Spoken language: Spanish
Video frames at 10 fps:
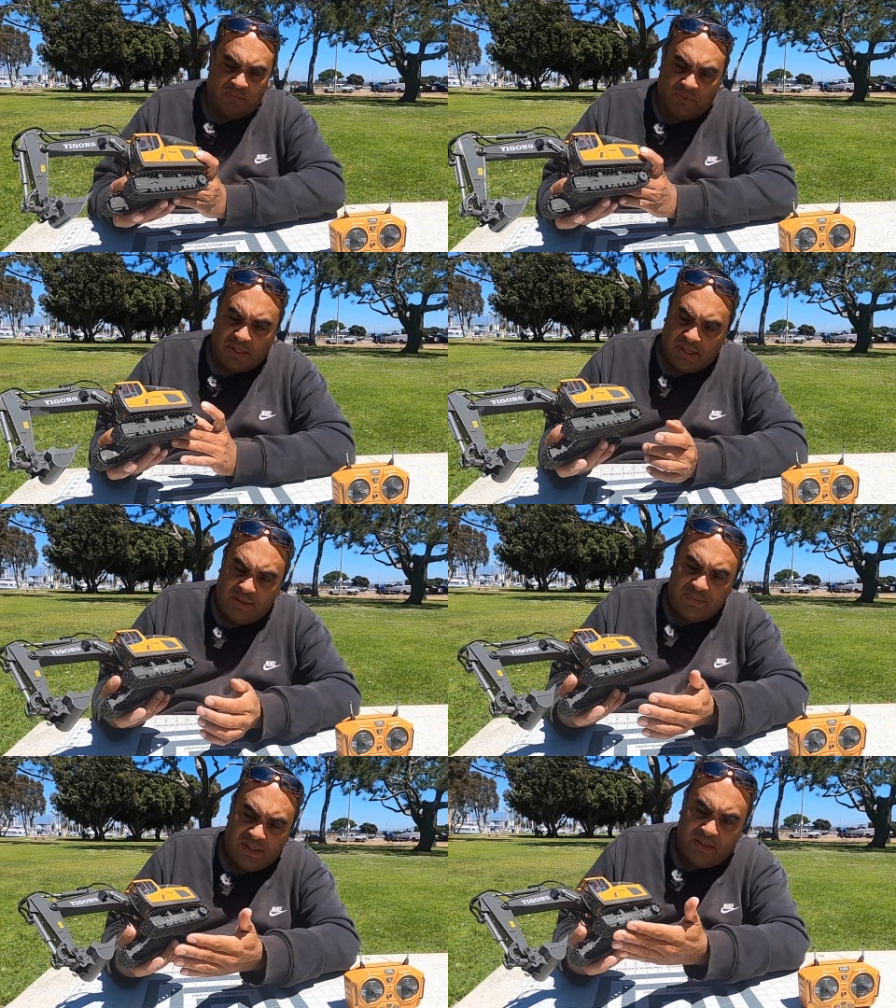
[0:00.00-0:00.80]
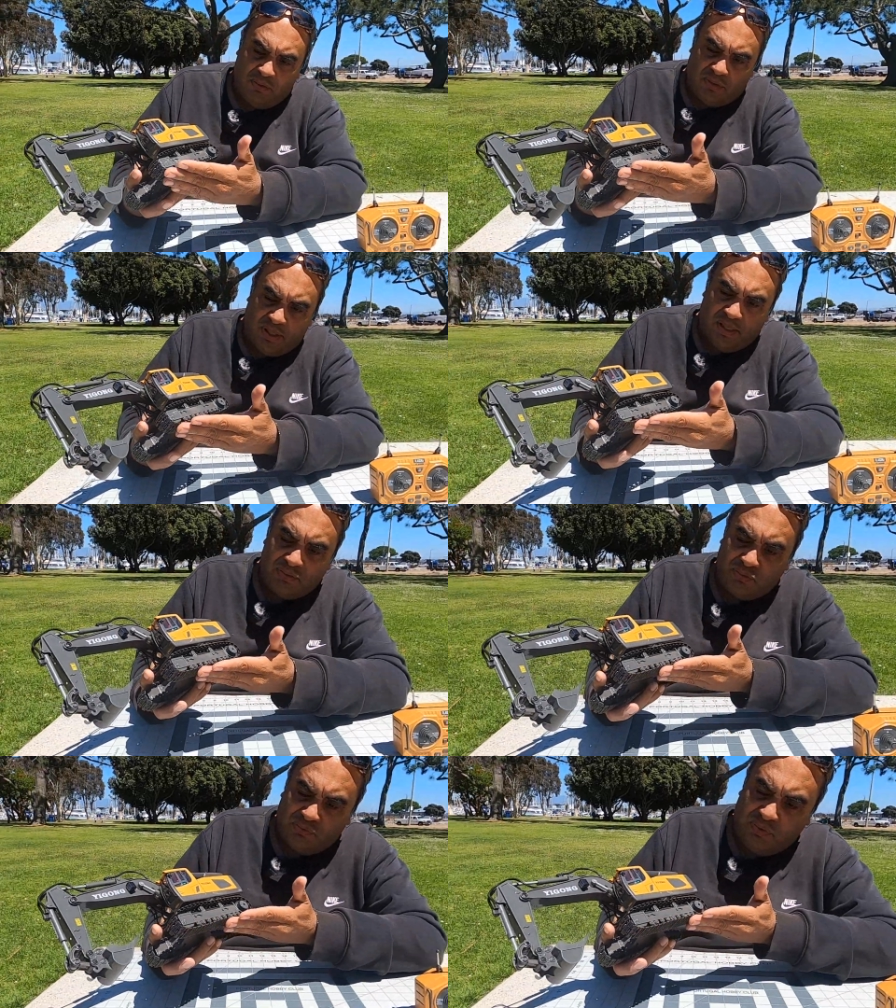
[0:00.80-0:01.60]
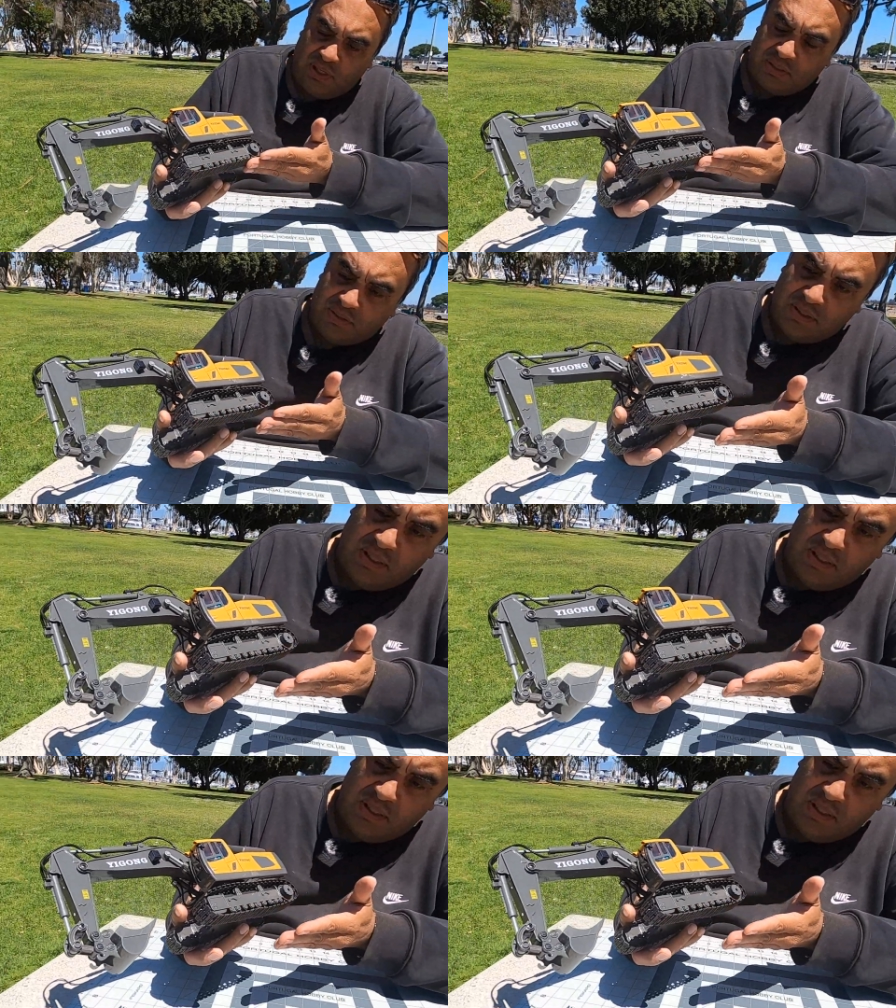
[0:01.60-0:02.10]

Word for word: por acá viene lo que son las